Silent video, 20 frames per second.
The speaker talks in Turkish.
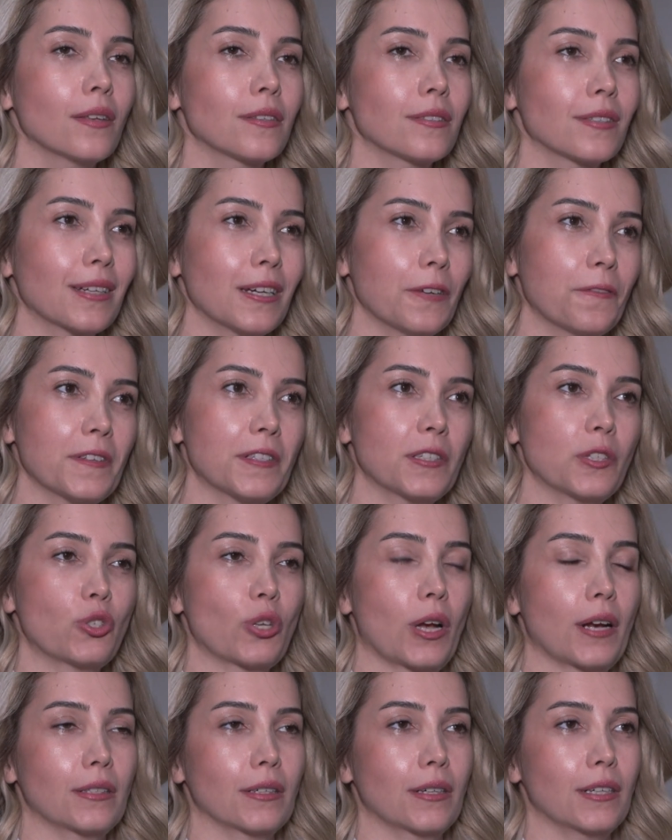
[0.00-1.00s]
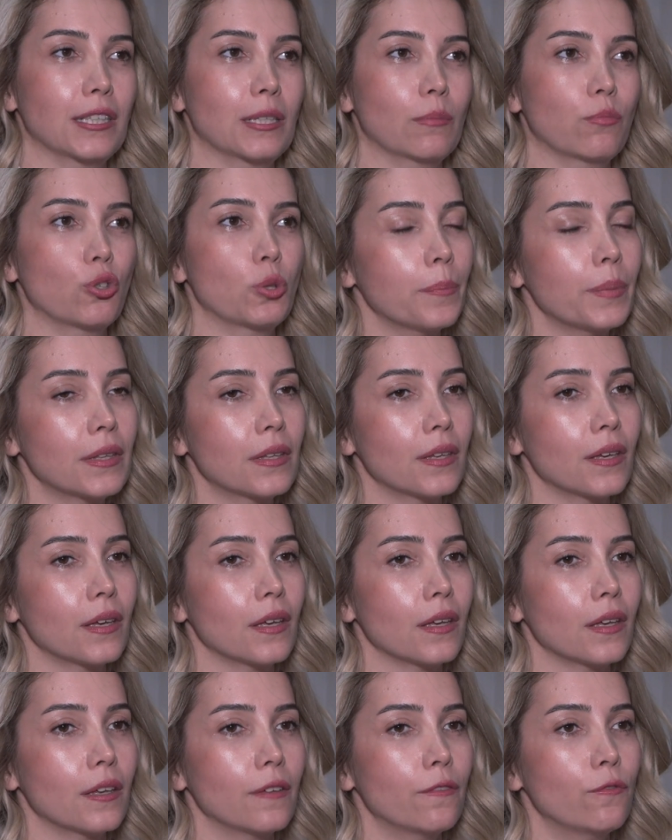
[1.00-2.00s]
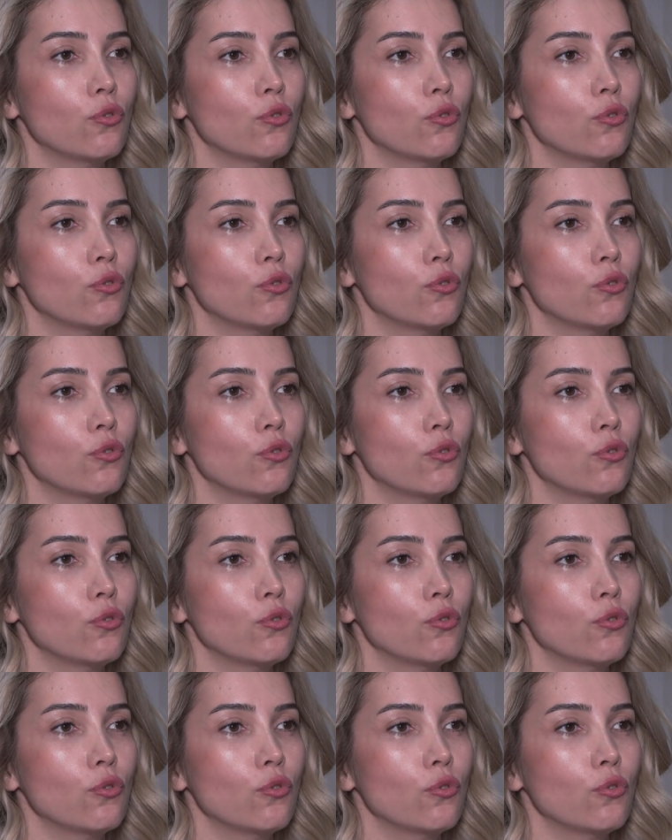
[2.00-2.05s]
İşte kafası içeride kalabilir takılabiliyor. Bir de e,